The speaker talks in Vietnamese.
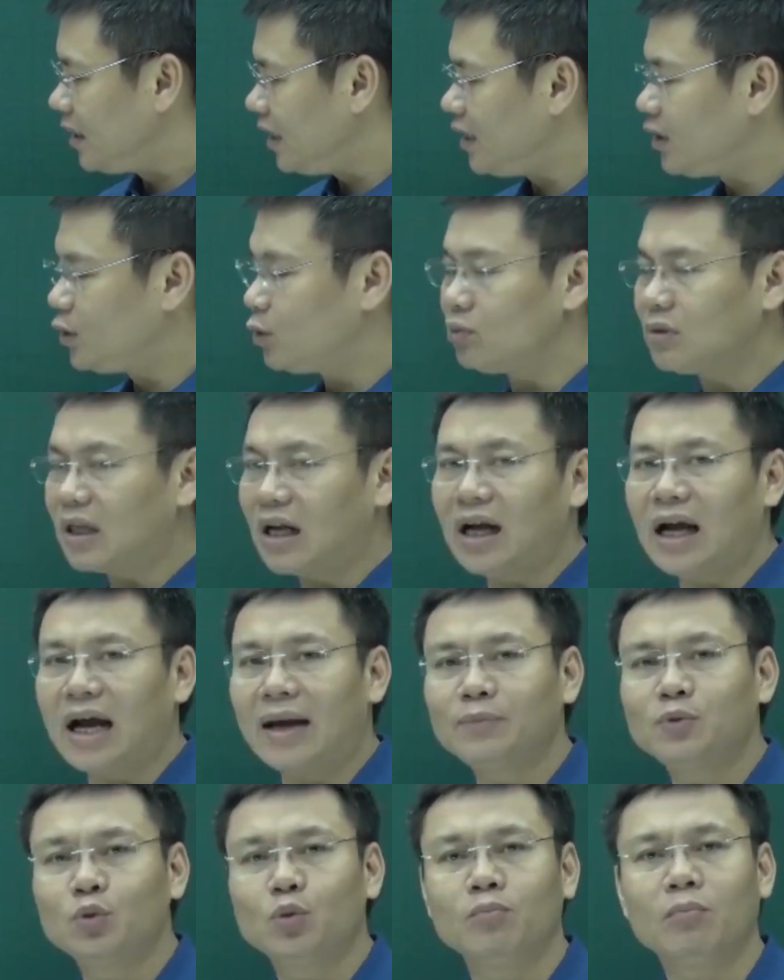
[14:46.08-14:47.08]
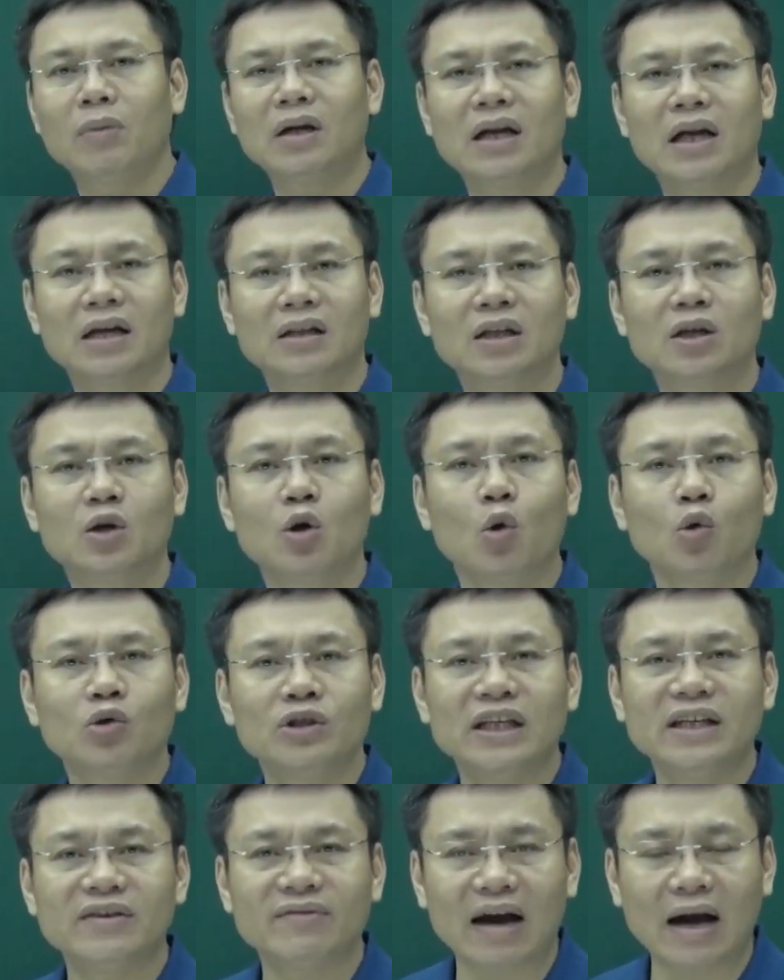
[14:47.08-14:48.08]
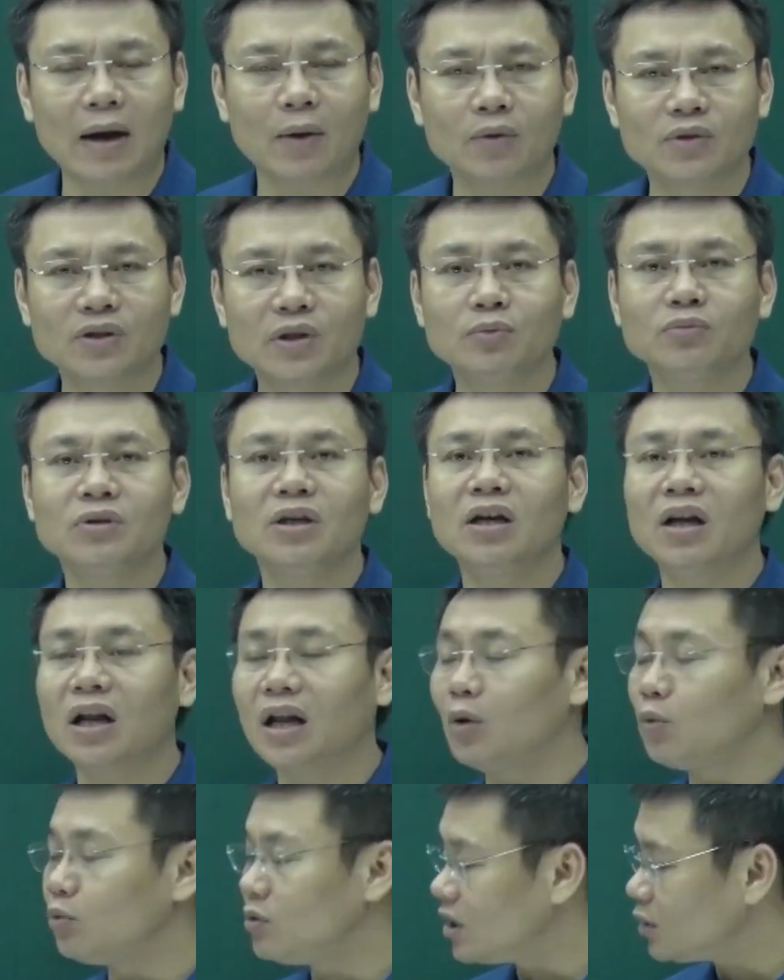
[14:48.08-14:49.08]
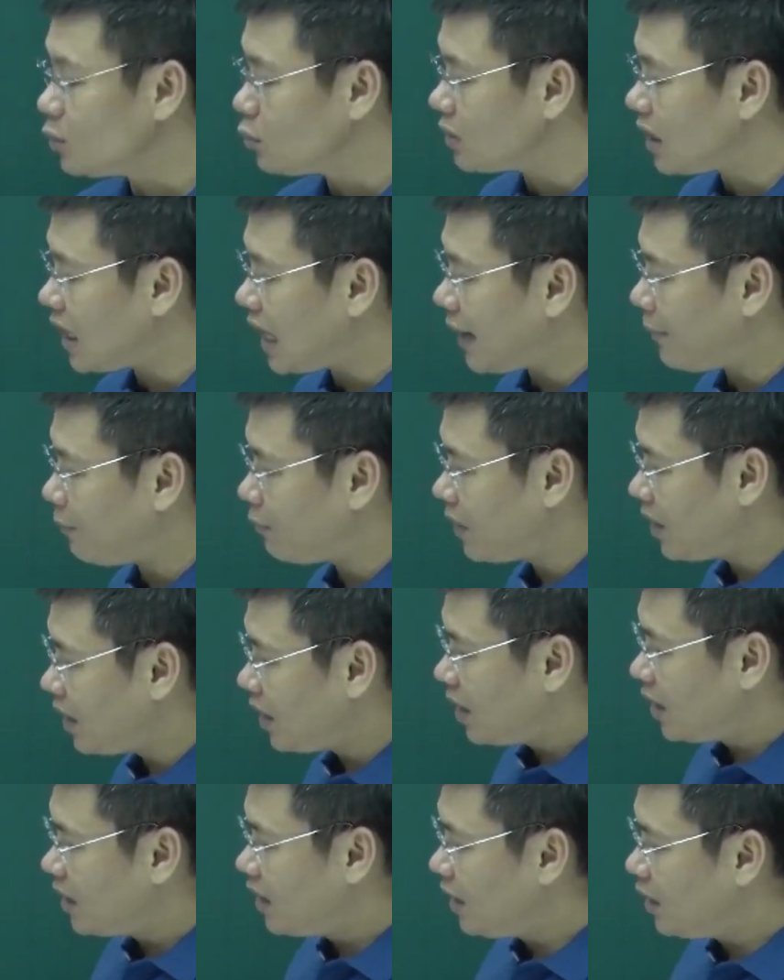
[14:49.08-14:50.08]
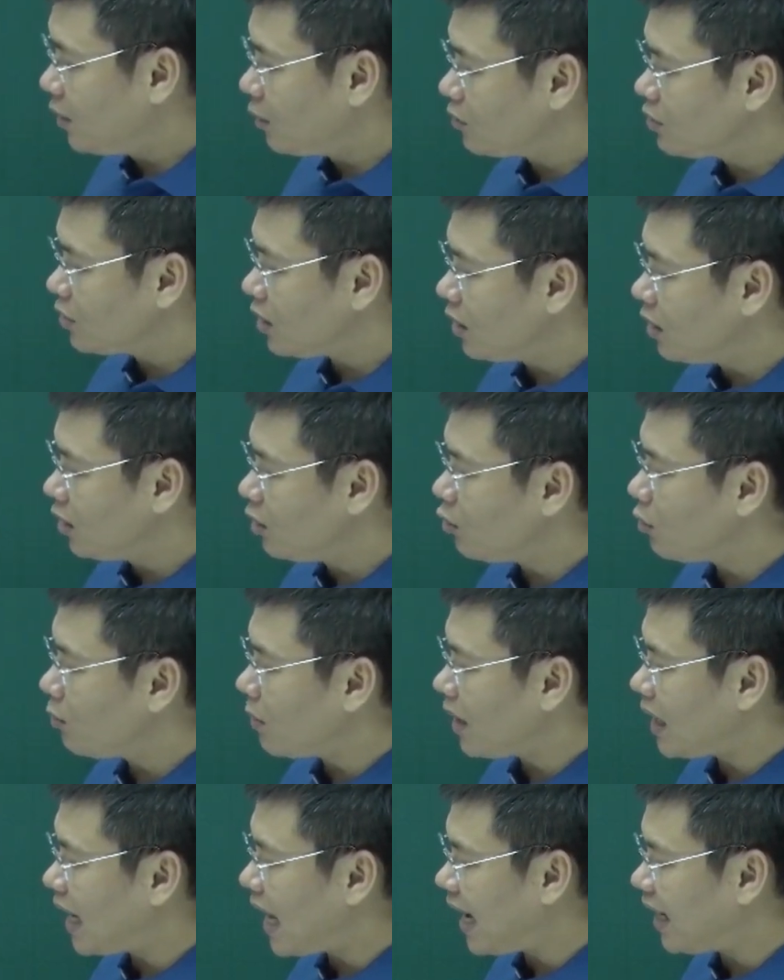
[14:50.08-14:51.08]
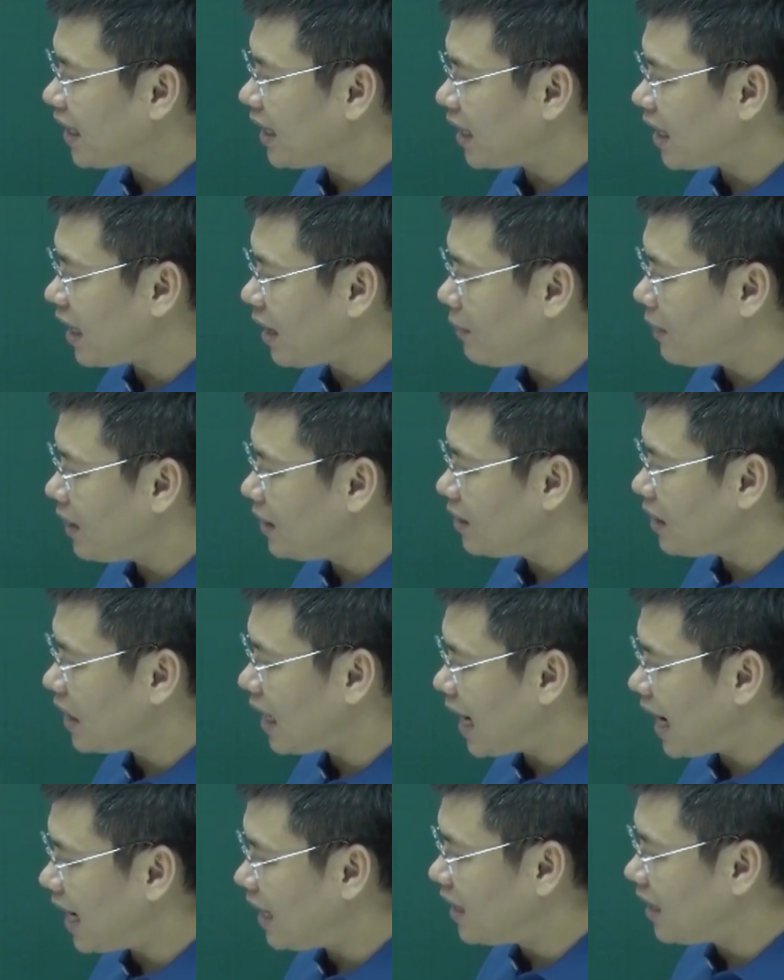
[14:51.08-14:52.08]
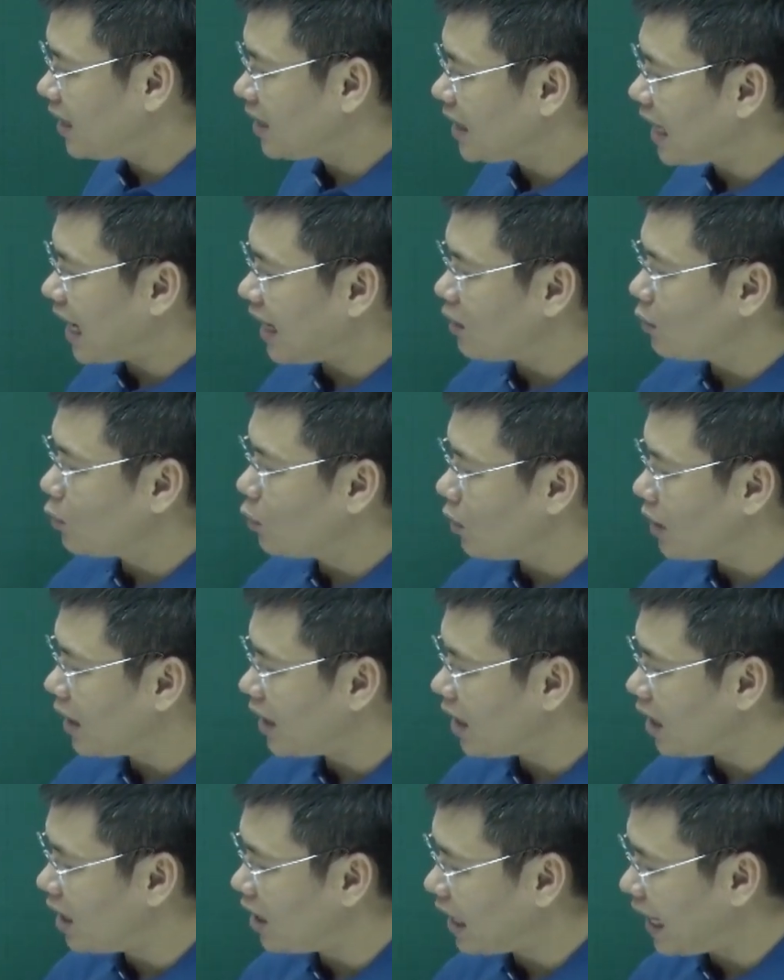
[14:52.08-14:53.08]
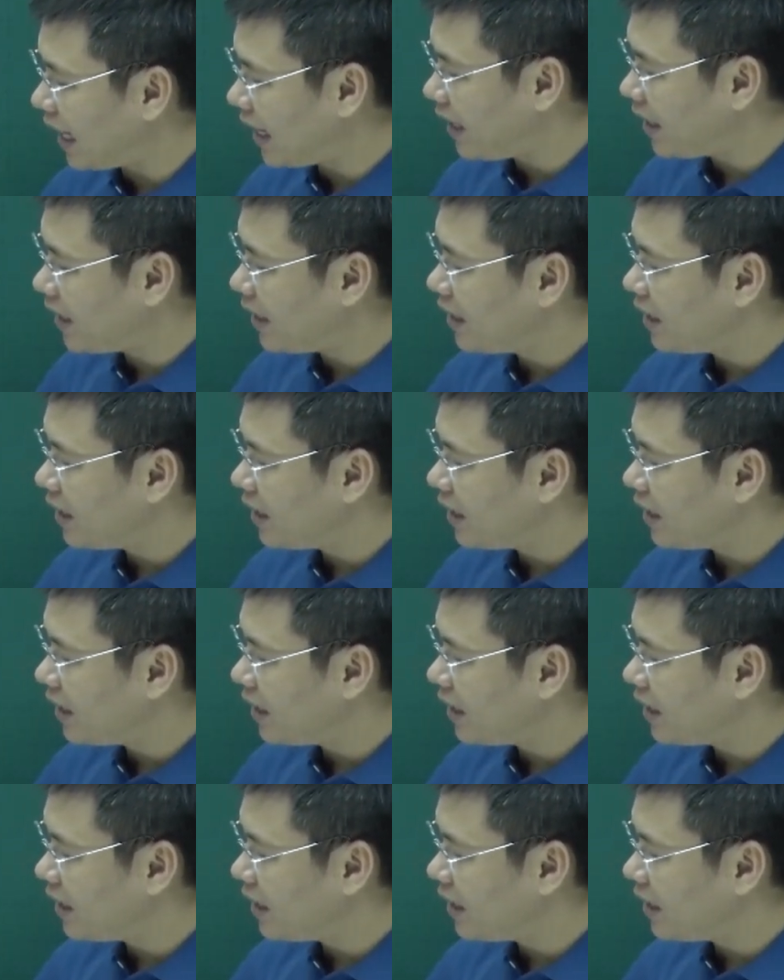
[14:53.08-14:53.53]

thì chúng ta áp dụng bất đẳng thức Cauchy vào giống như là lúc trước chúng ta làm thì nó sẽ lớn hơn bằng là hai căn AB tức là hai lần căn của cái R này